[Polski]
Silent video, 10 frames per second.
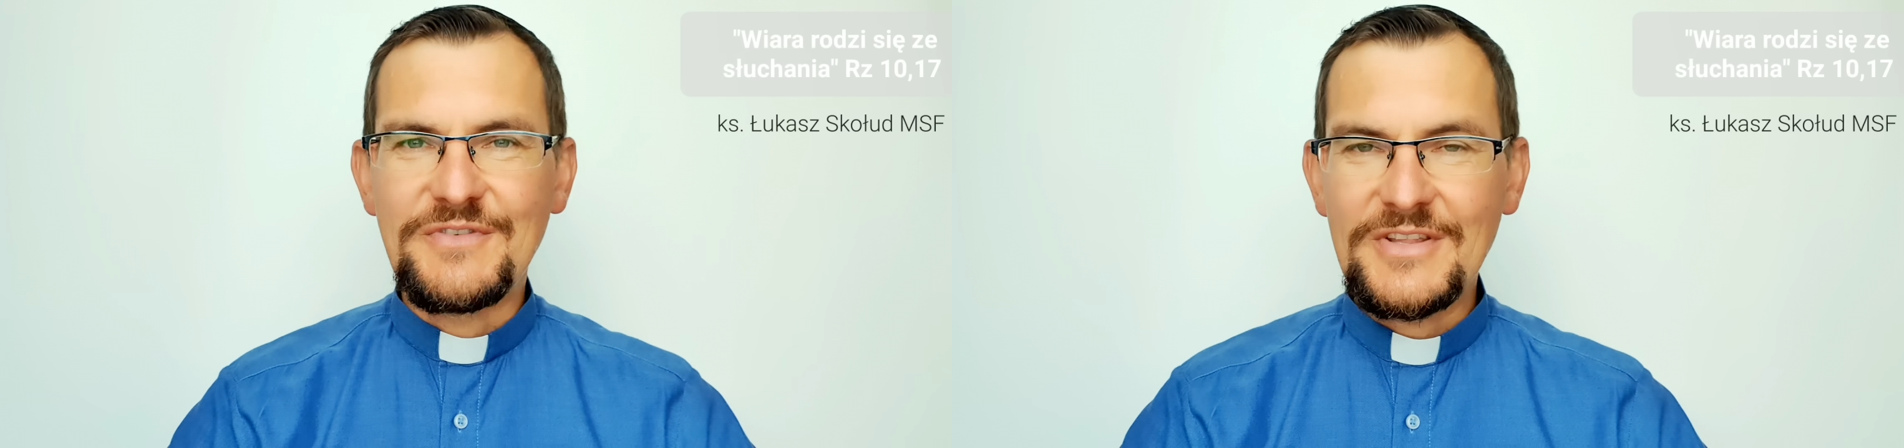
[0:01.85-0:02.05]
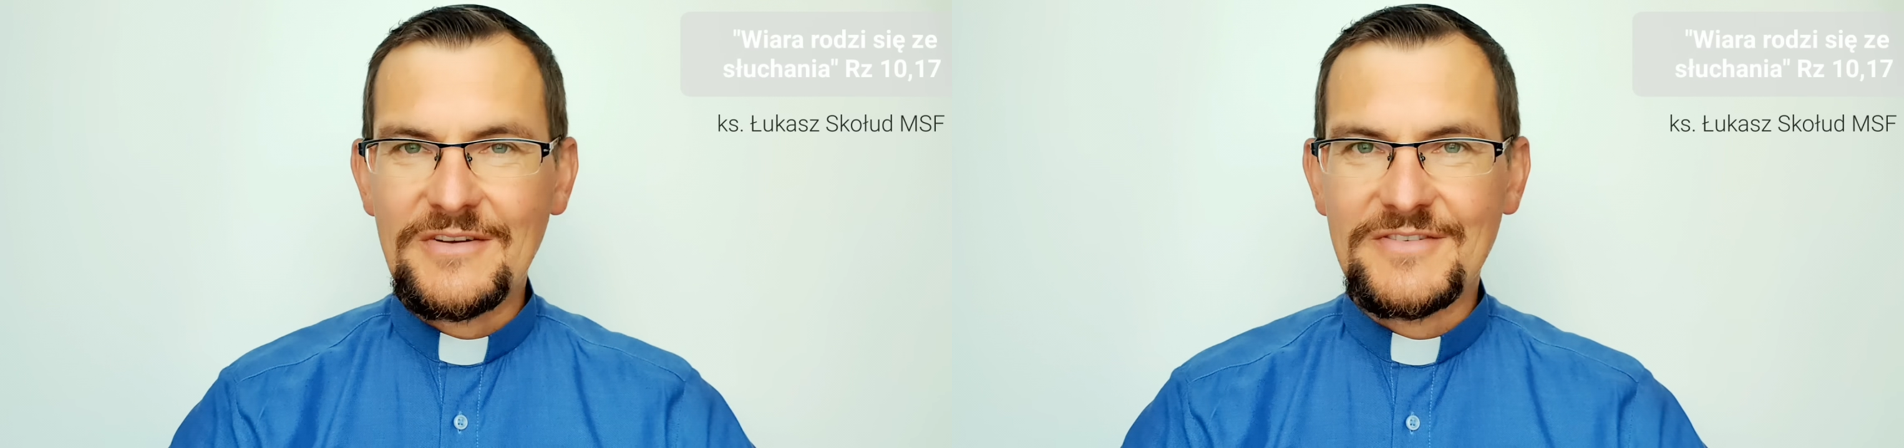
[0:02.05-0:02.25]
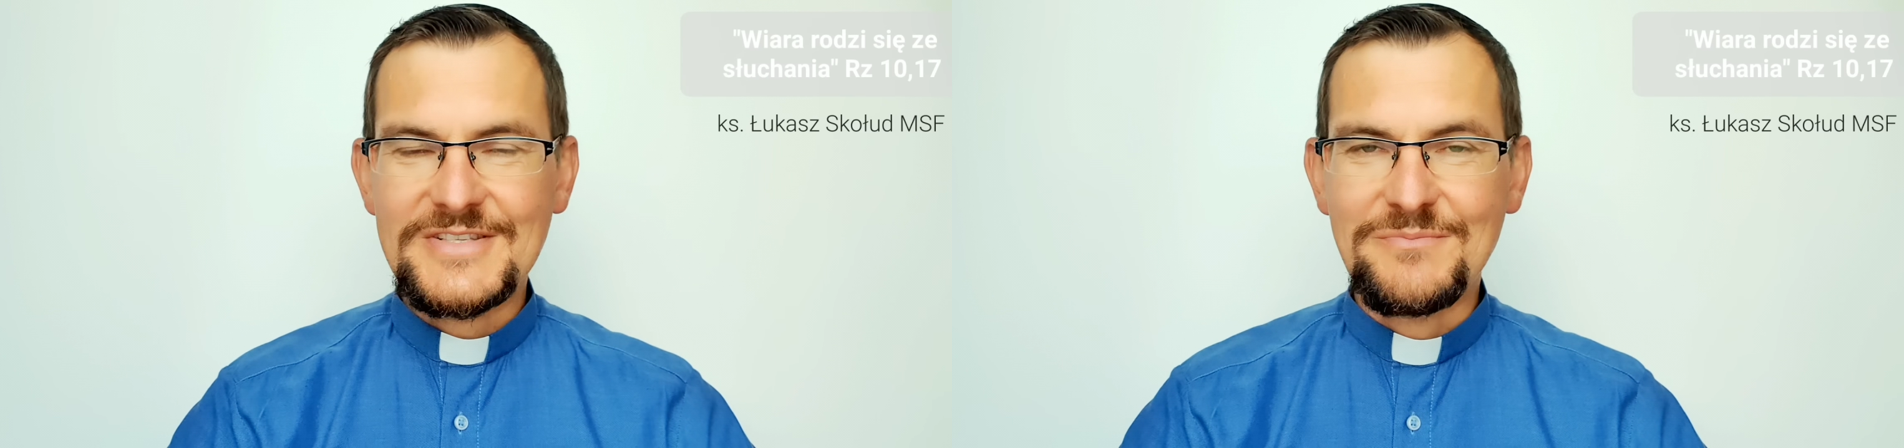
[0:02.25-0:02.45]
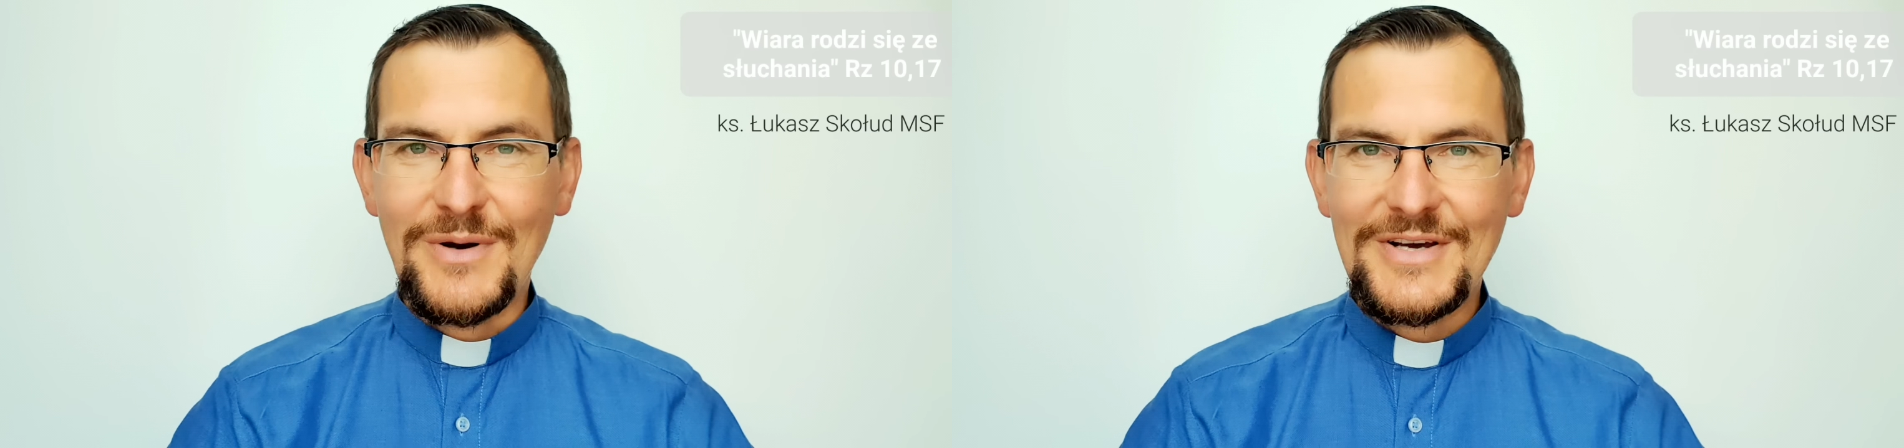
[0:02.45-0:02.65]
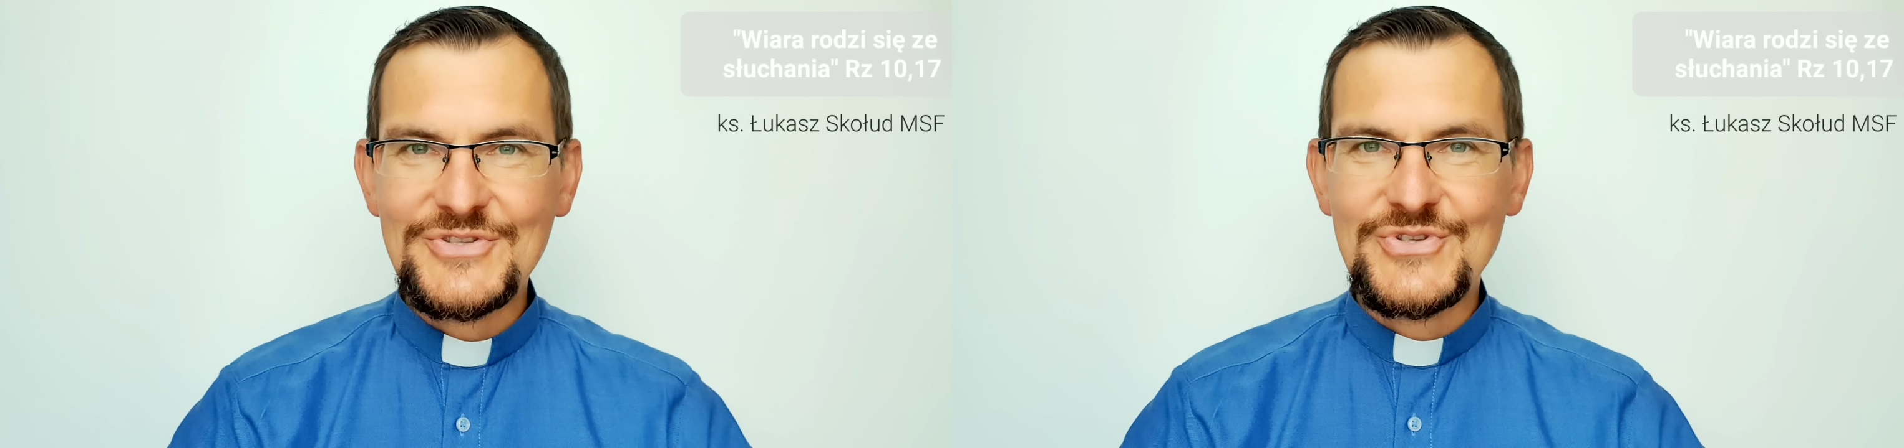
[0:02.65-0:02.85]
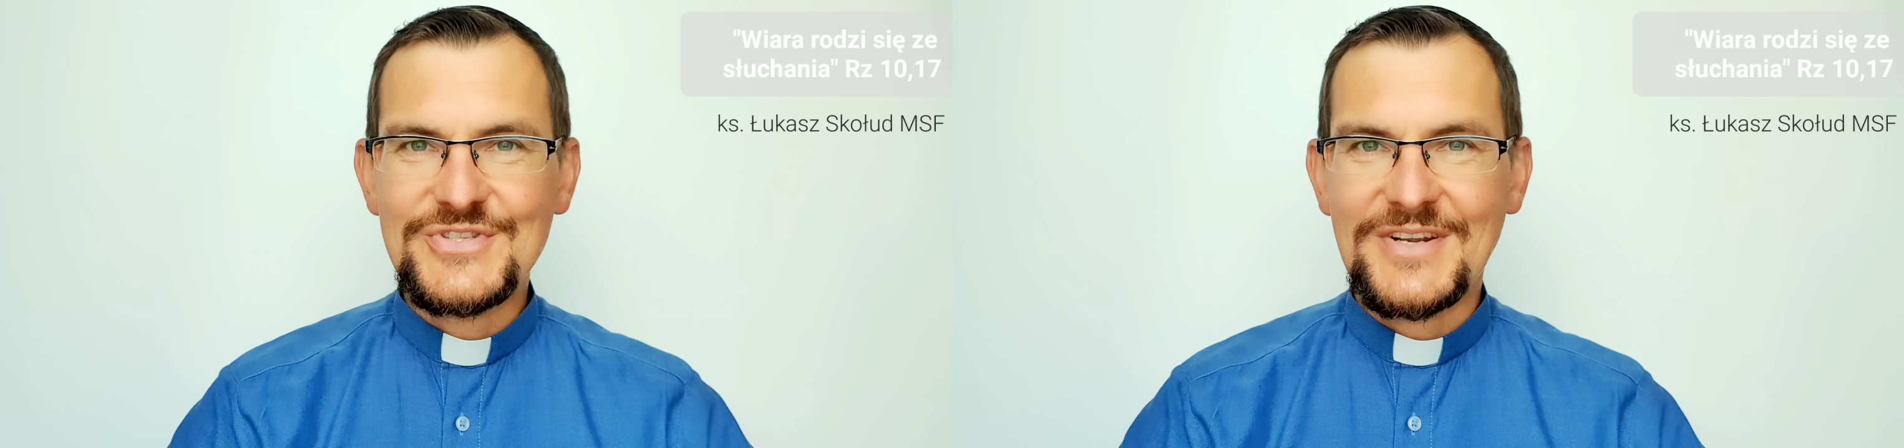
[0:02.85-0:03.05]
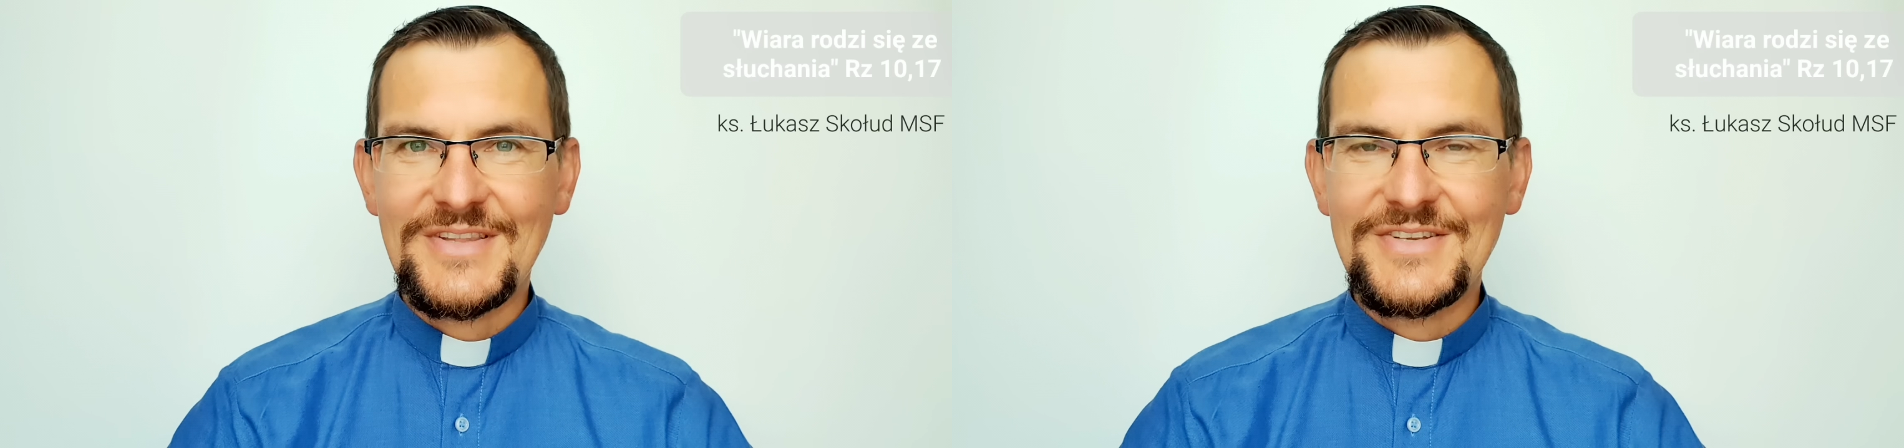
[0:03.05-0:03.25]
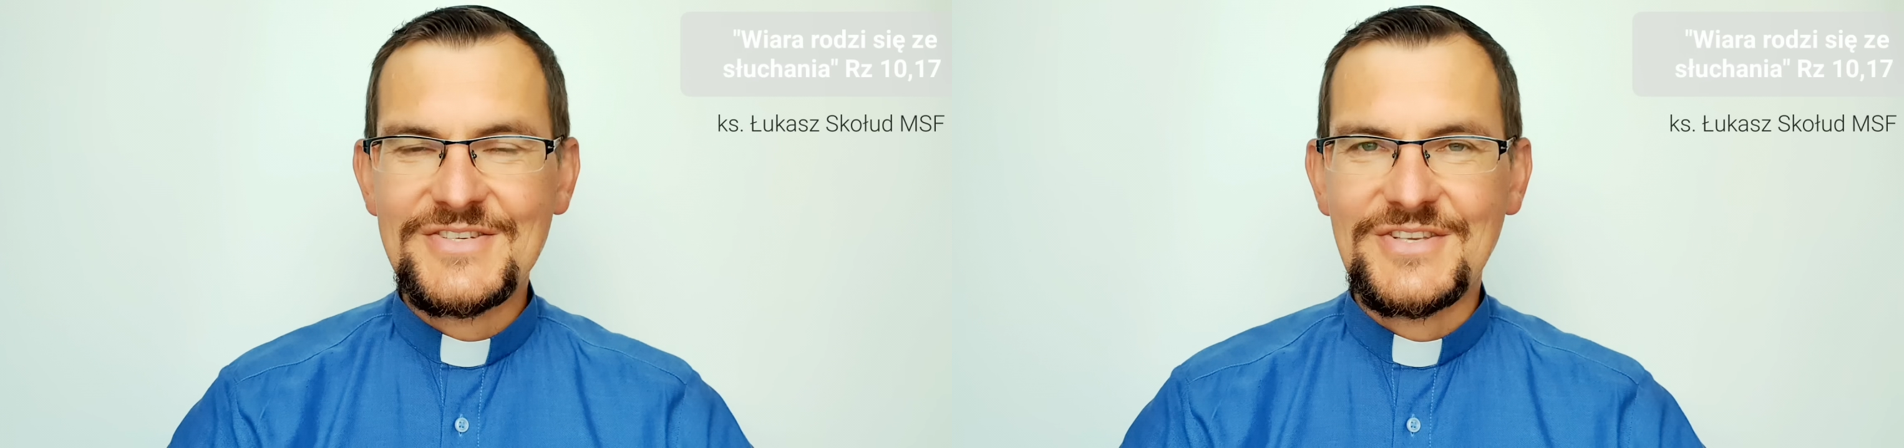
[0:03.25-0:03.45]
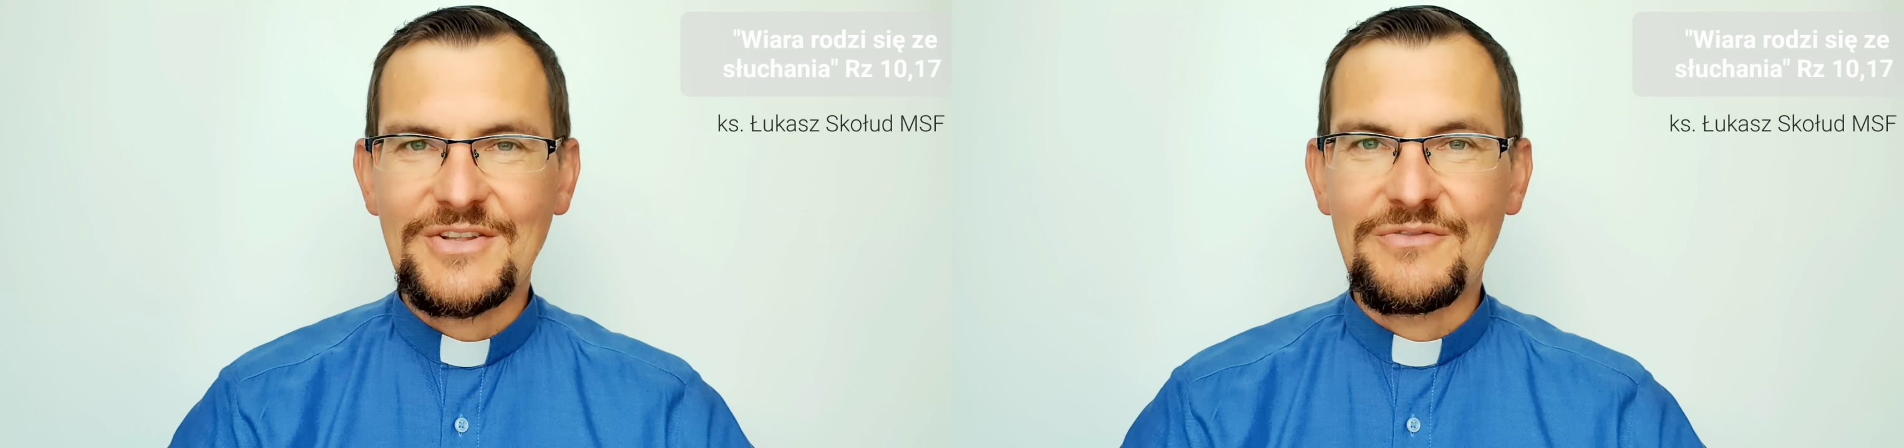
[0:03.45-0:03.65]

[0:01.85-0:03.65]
Witam Was bardzo serdecznie